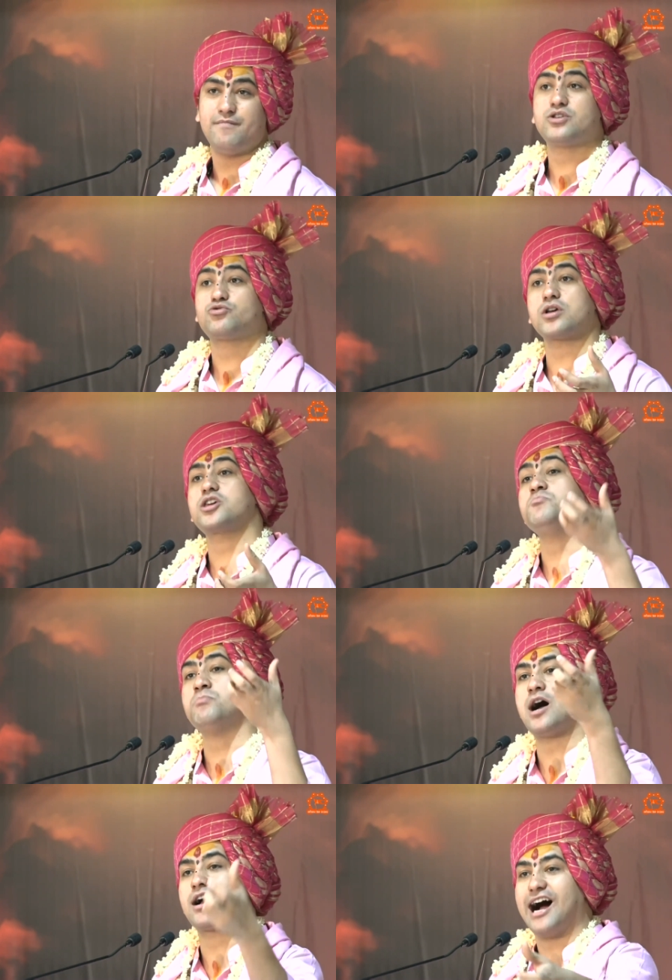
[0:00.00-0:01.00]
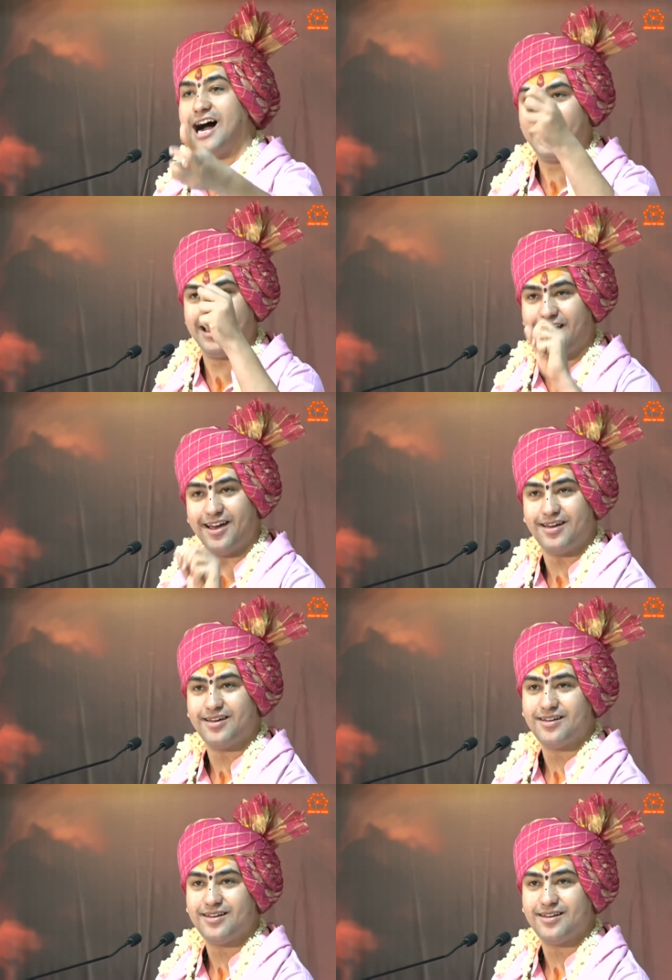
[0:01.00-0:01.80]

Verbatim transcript: विश्व की मां गाय है